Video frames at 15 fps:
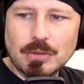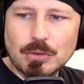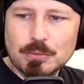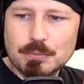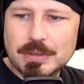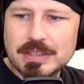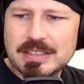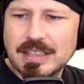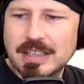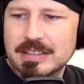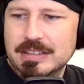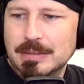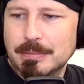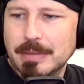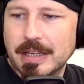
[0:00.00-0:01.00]

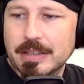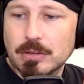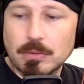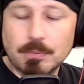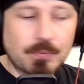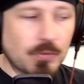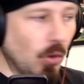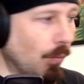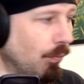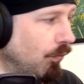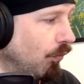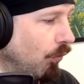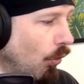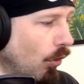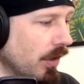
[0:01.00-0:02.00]
unbezahlte Meinung,
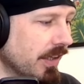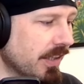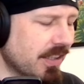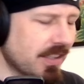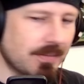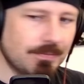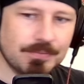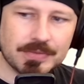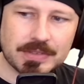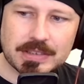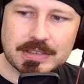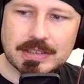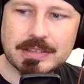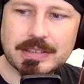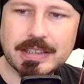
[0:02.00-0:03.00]
obwohl ich
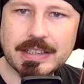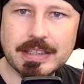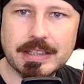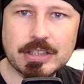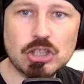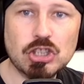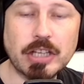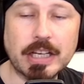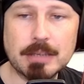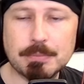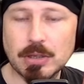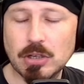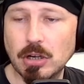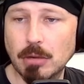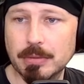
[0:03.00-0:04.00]
diese Dinge geschenkt
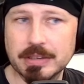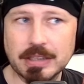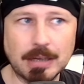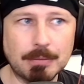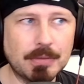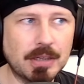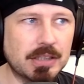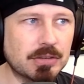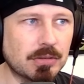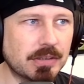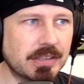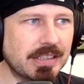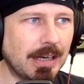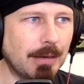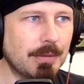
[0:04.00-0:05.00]
bekommen habe. Also
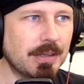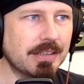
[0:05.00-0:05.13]
ich habe